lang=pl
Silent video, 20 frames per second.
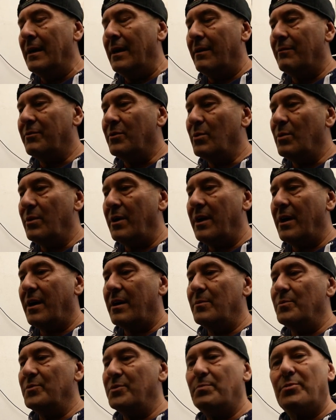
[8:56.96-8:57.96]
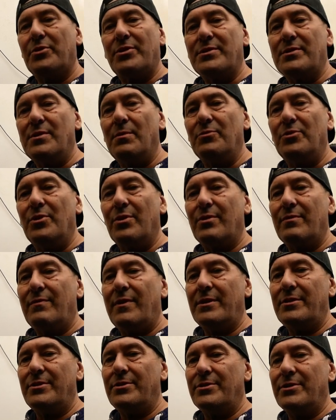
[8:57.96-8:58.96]
A w ogóle jakąś prostą
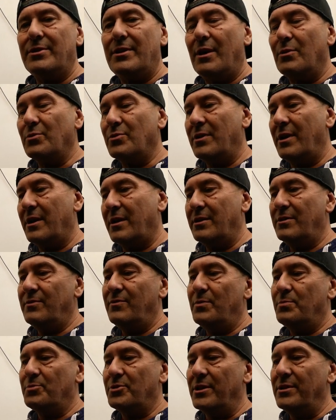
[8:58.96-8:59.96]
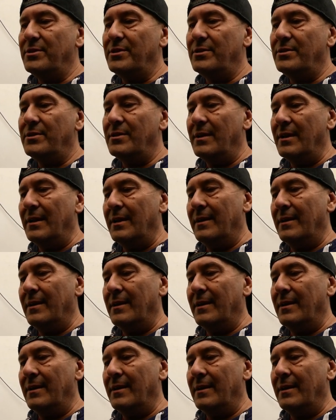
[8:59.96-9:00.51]
dorwać, czy auto jakieś wyprzedzić.